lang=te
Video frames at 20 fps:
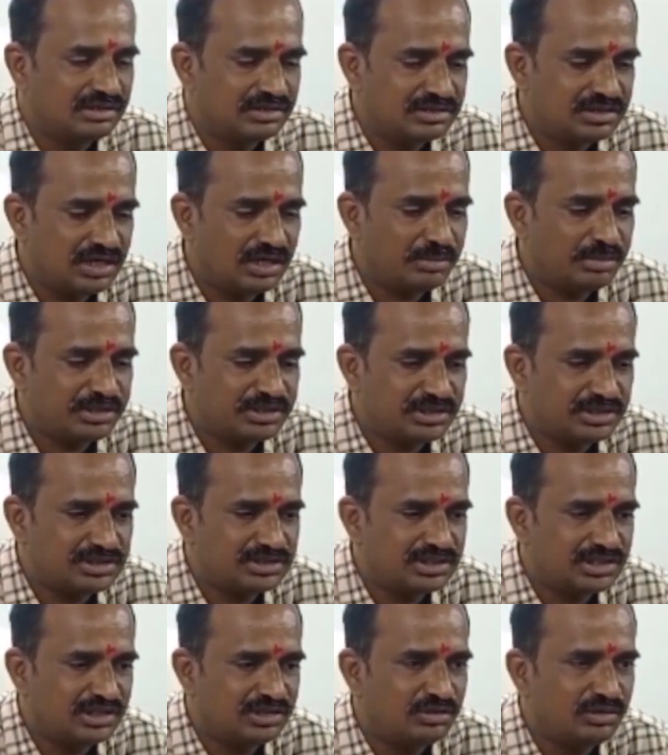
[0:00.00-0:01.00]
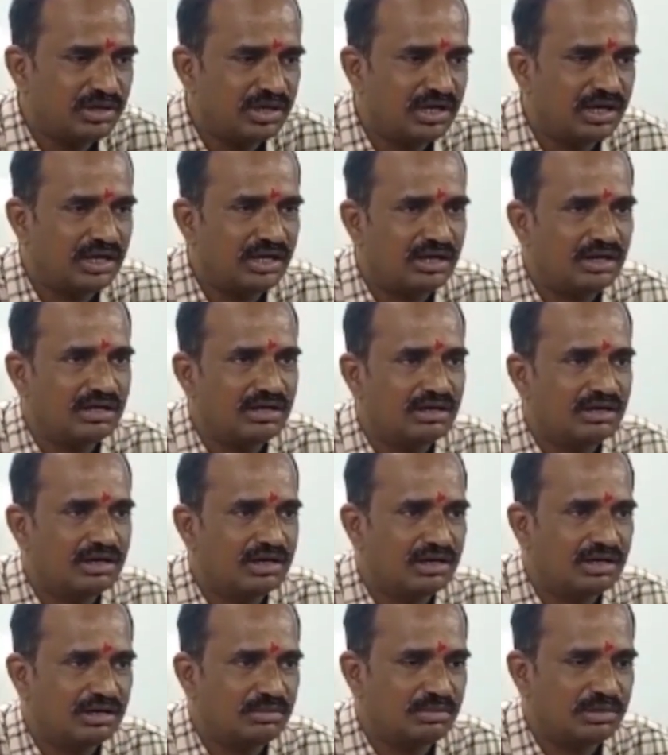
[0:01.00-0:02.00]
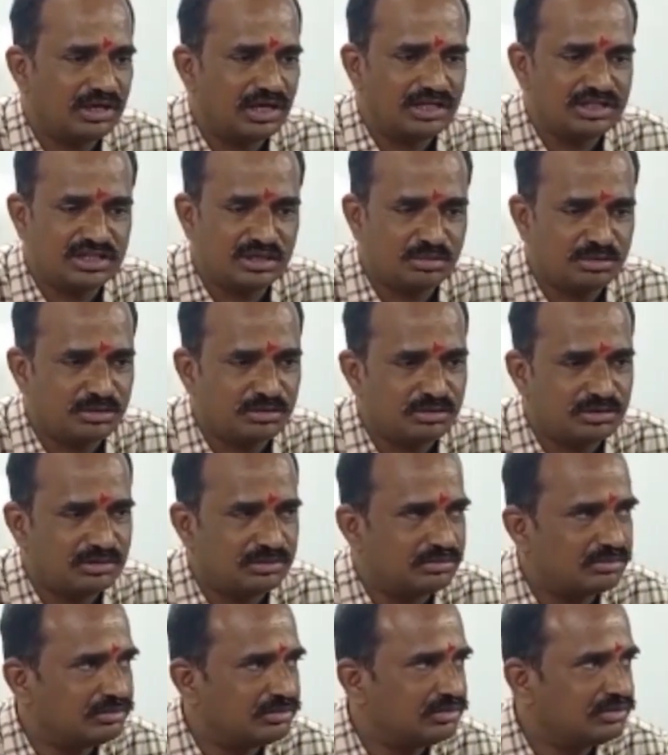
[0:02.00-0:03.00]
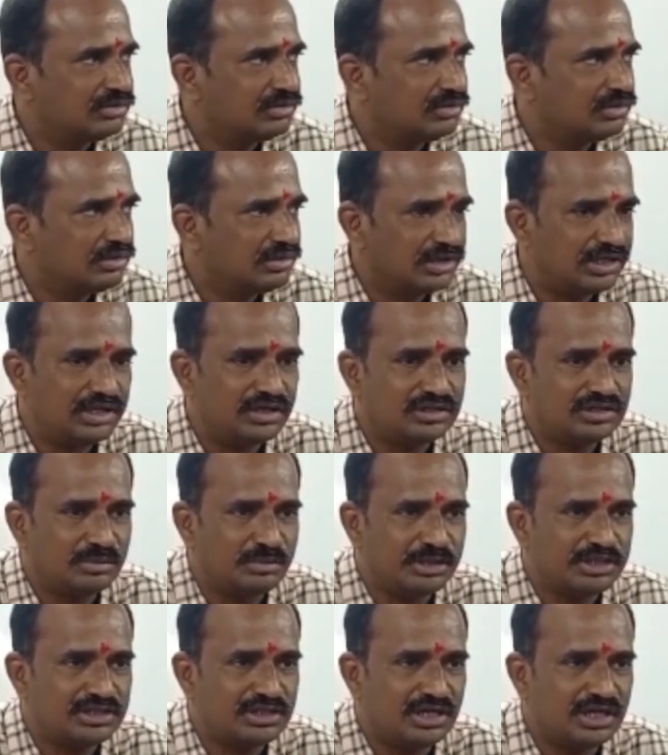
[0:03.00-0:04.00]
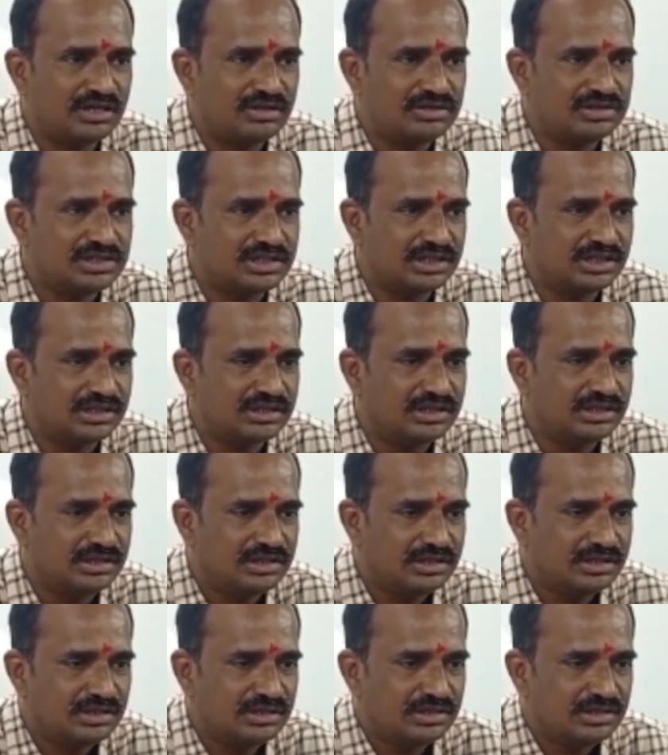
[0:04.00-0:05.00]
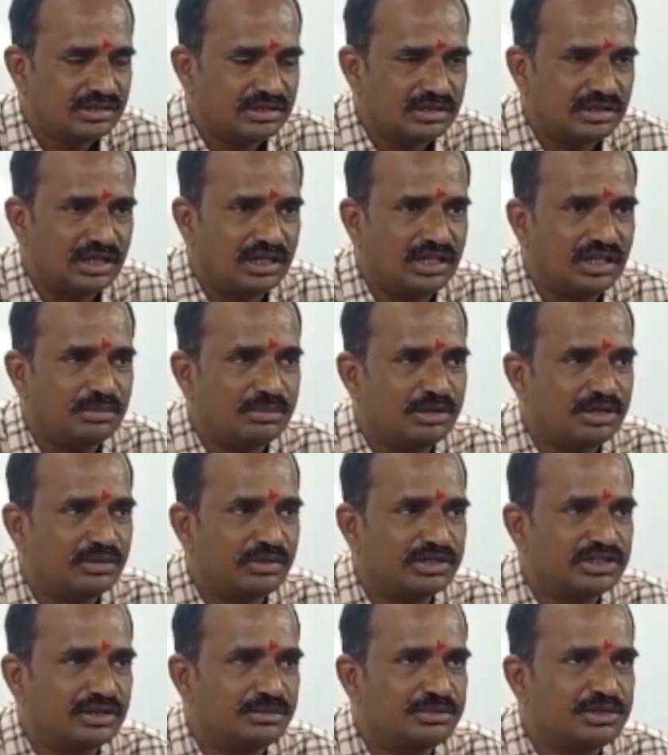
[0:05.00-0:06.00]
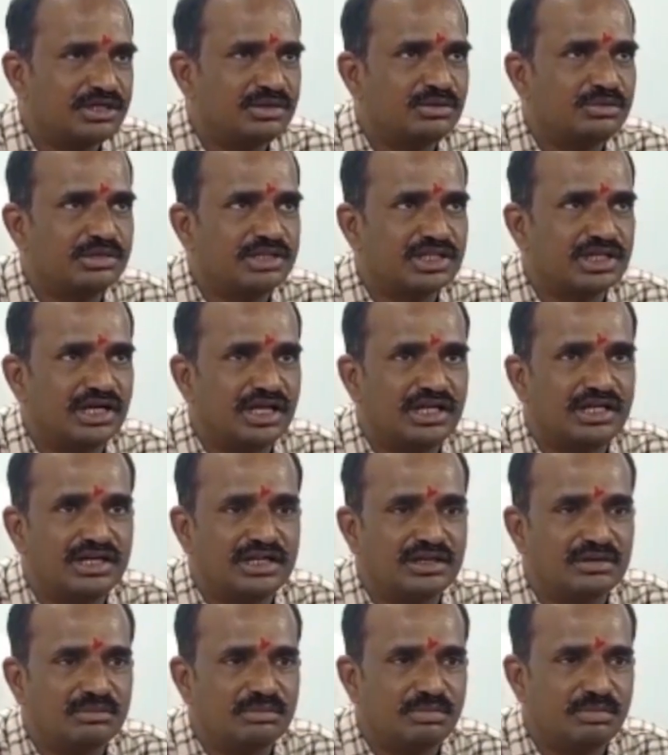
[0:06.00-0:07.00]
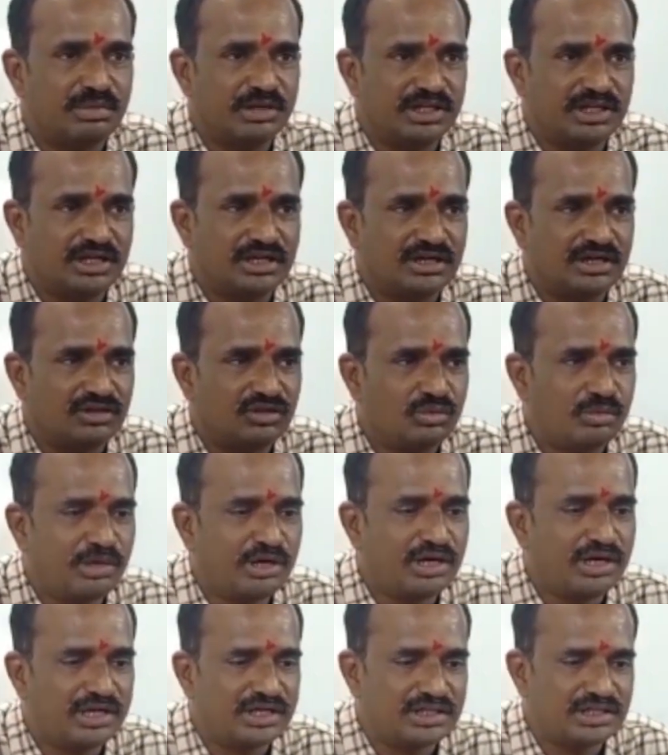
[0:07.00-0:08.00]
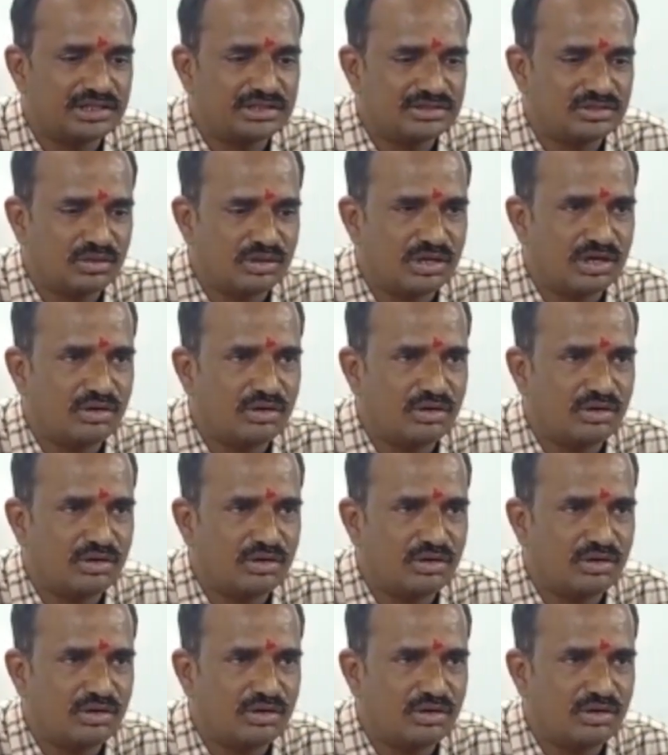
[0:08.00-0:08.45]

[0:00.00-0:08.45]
జిల్లా పరిషత్ సీఈఓగా రాష్ట్ర ప్రభుత్వం రెండు సంవత్సరాల నుంచి దాదాపు ఇరవై సంక్షేమ పథకాలని ప్రజలకు అందుబాటులోకి తీసుకొని